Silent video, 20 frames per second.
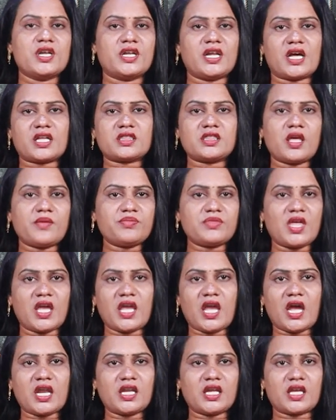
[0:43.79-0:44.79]
రక్తం
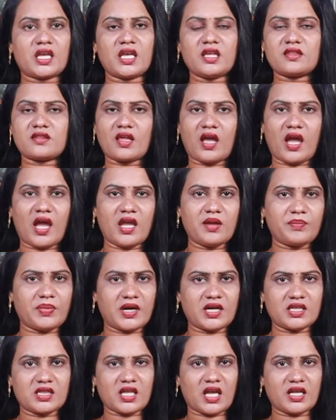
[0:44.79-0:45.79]
తయారీకి
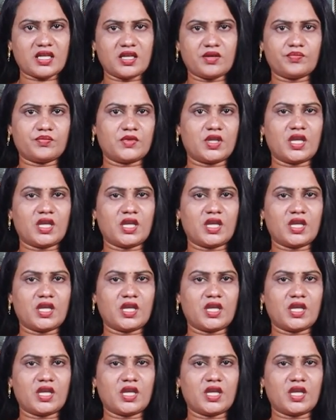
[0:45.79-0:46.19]
సహాయపడతాయి